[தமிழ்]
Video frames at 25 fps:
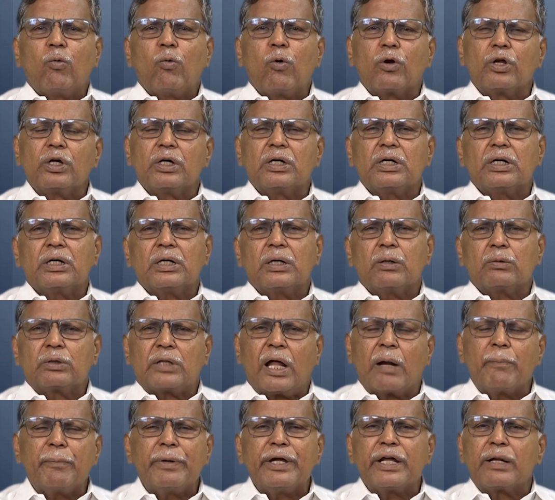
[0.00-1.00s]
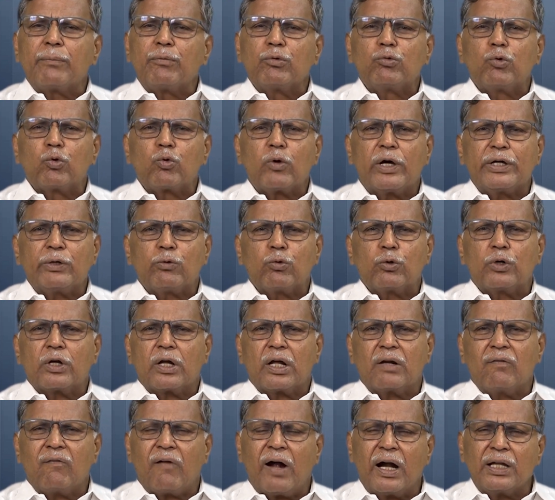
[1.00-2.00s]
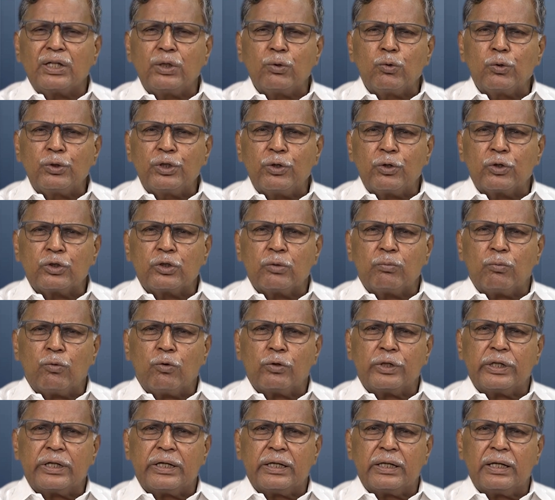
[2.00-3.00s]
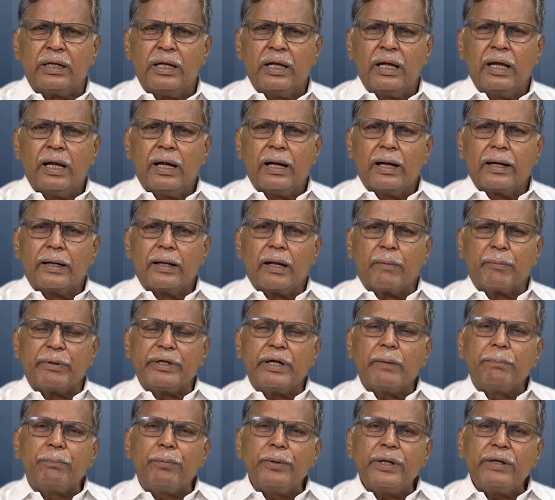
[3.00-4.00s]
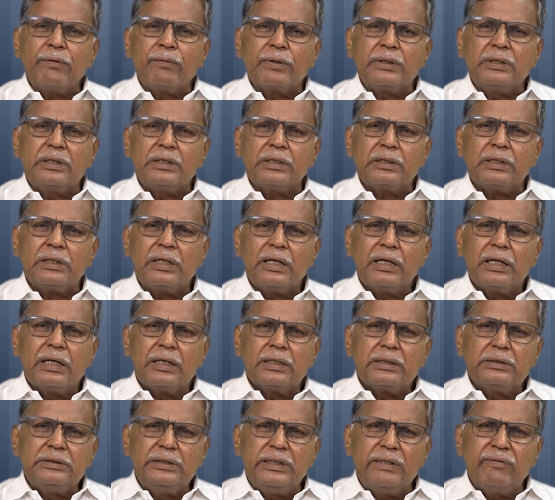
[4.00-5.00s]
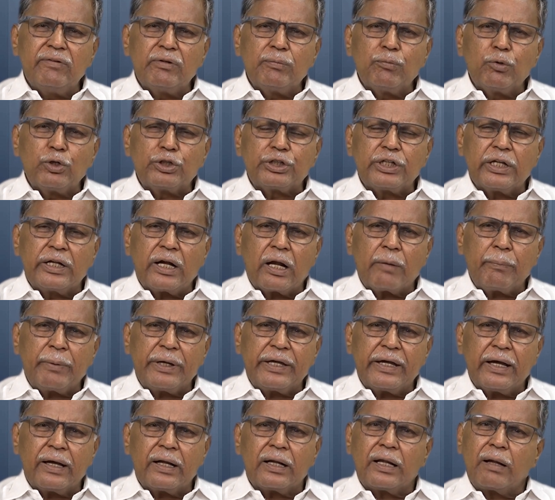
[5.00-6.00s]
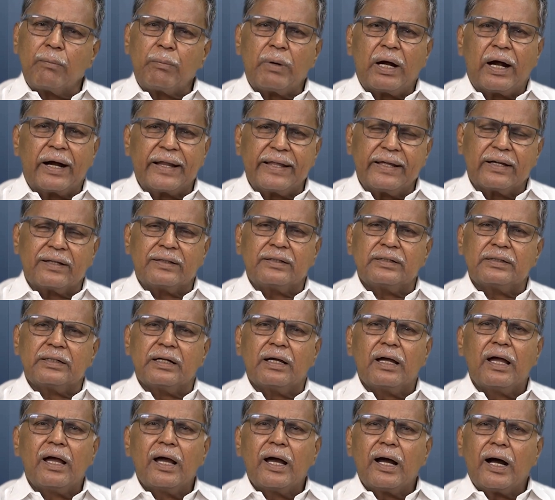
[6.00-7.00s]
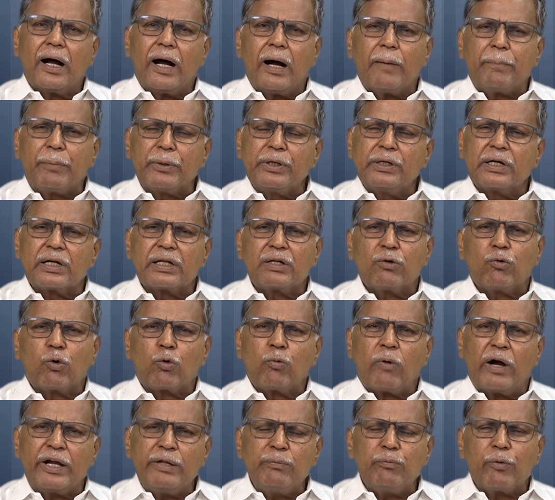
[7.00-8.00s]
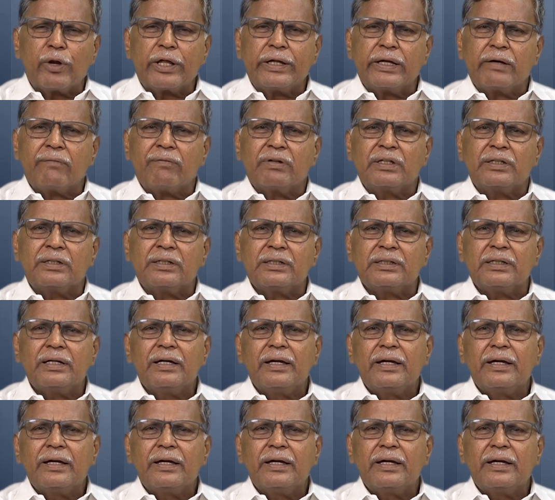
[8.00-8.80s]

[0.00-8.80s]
ஒரு தன்மையை நமக்கு உருவாகி கொடுக்குறாரு வாழ்ந்து கொண்டு இருக்கும்போதே நம்ம எப்படி வந்து ஜீவன் முக்தி நிலைமையை நம்ம அடையிறது அப்படிங்கிறத ஒரு வழிமுறையை வந்து